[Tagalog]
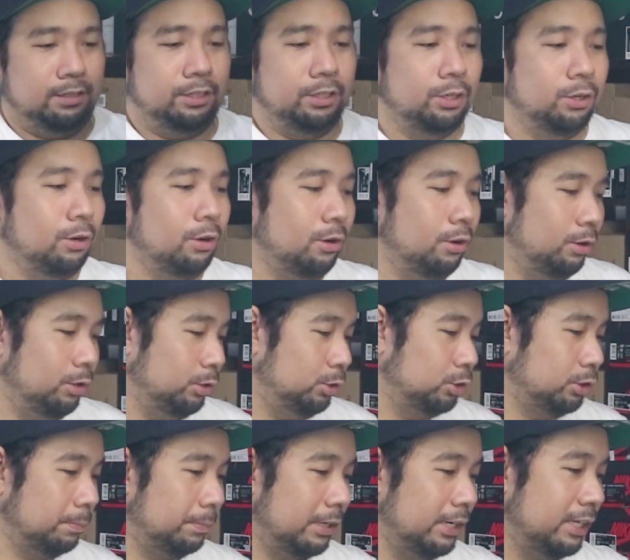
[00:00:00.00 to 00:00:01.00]
Yun,
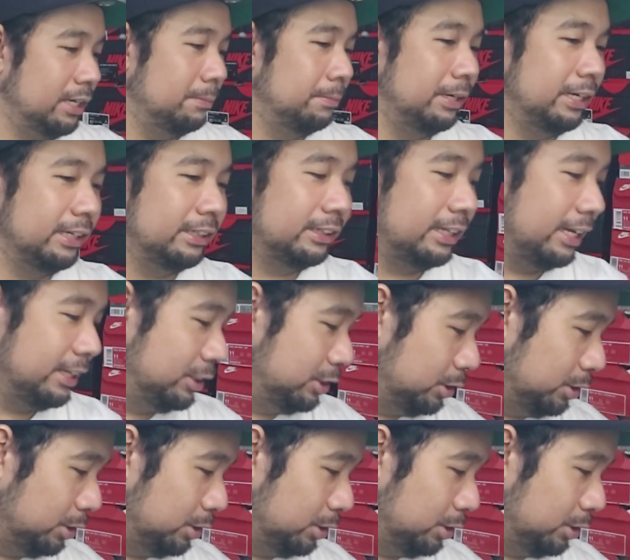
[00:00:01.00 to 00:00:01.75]
gusto pala niya baligtad.